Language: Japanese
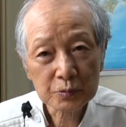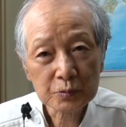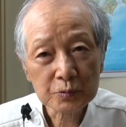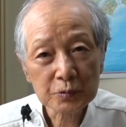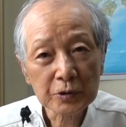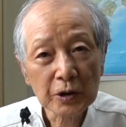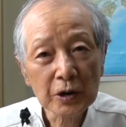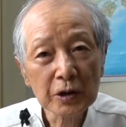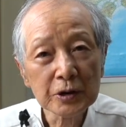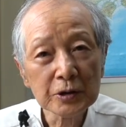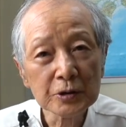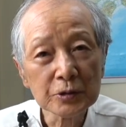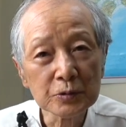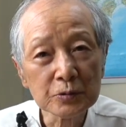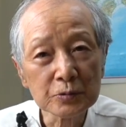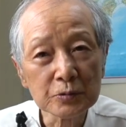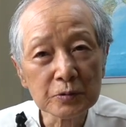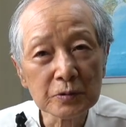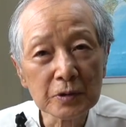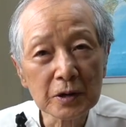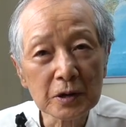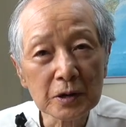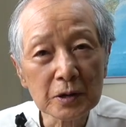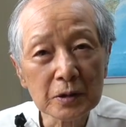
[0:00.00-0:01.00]
体
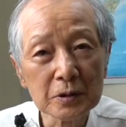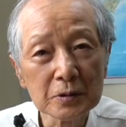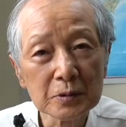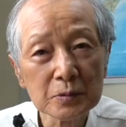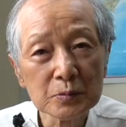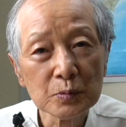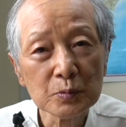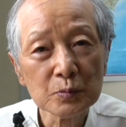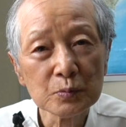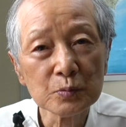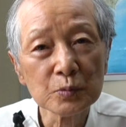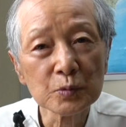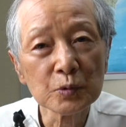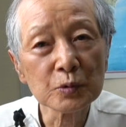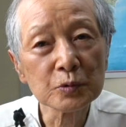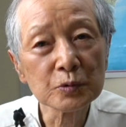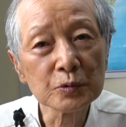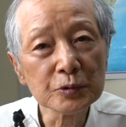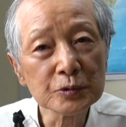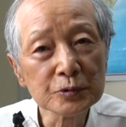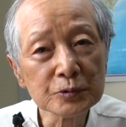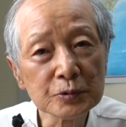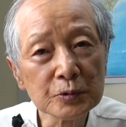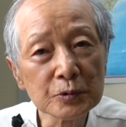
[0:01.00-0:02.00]
力がも
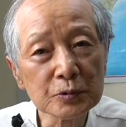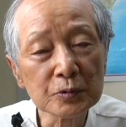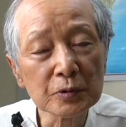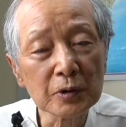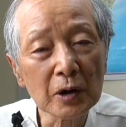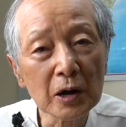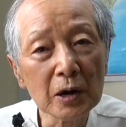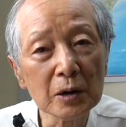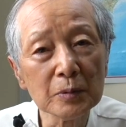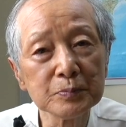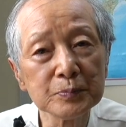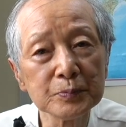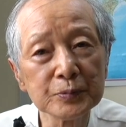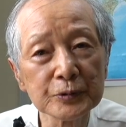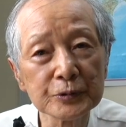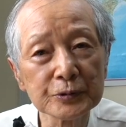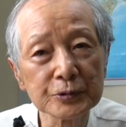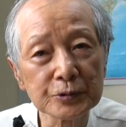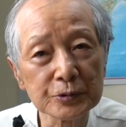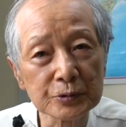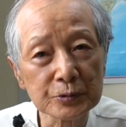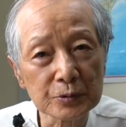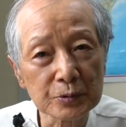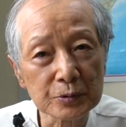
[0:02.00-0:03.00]
のすごくアップ
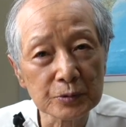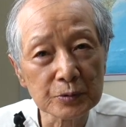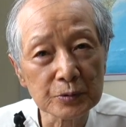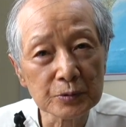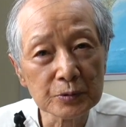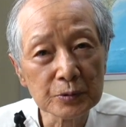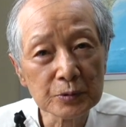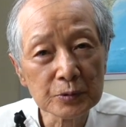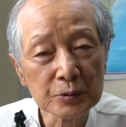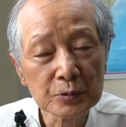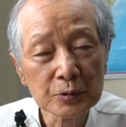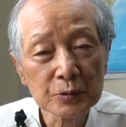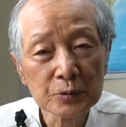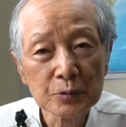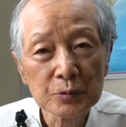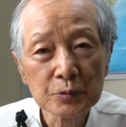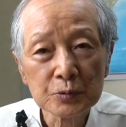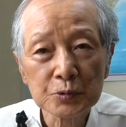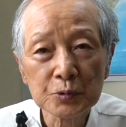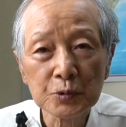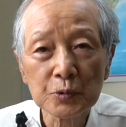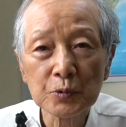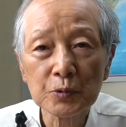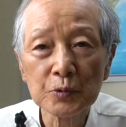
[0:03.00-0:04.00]
する
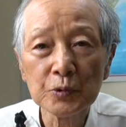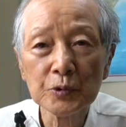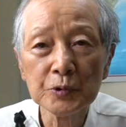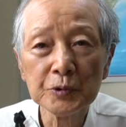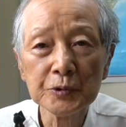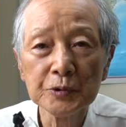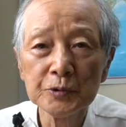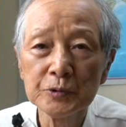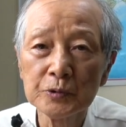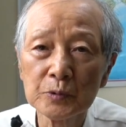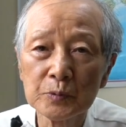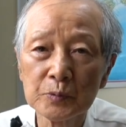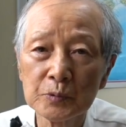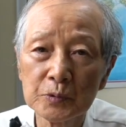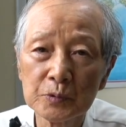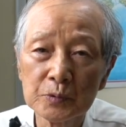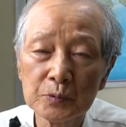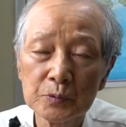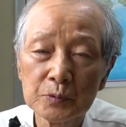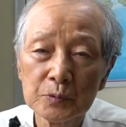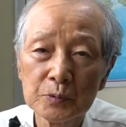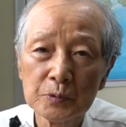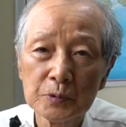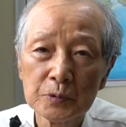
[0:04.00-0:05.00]
と、こういうのも
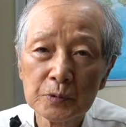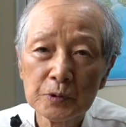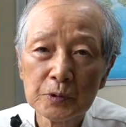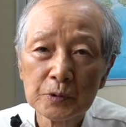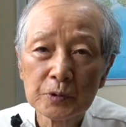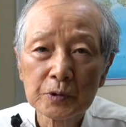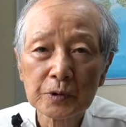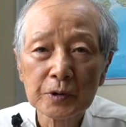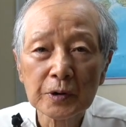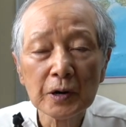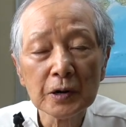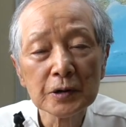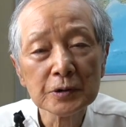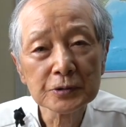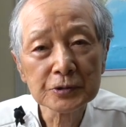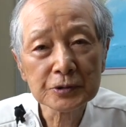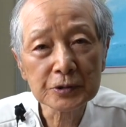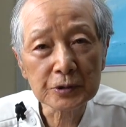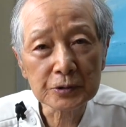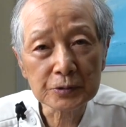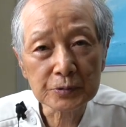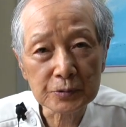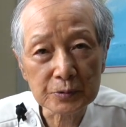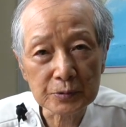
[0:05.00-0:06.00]
感
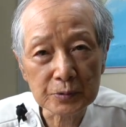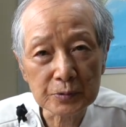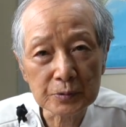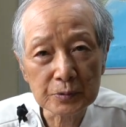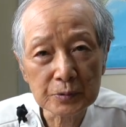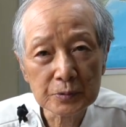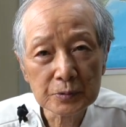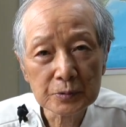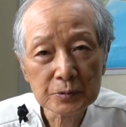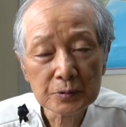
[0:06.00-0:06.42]
謝する